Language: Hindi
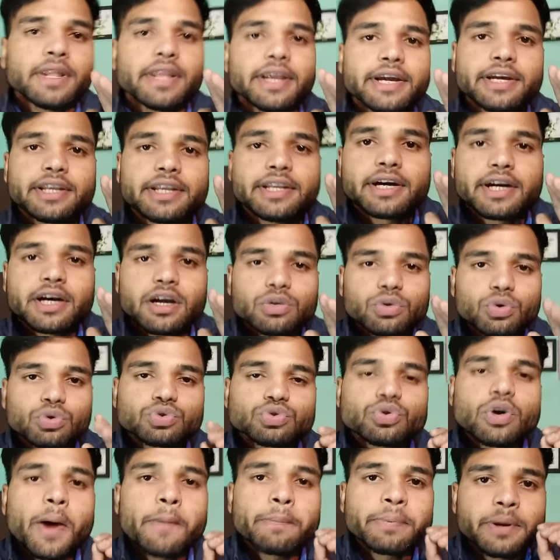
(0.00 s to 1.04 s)
लेकिन अगर
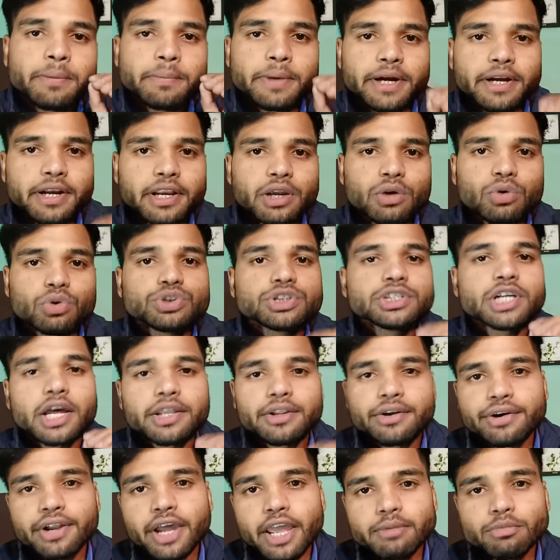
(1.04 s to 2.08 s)
दोस्तों आपकी बैटरी को ज़्यादा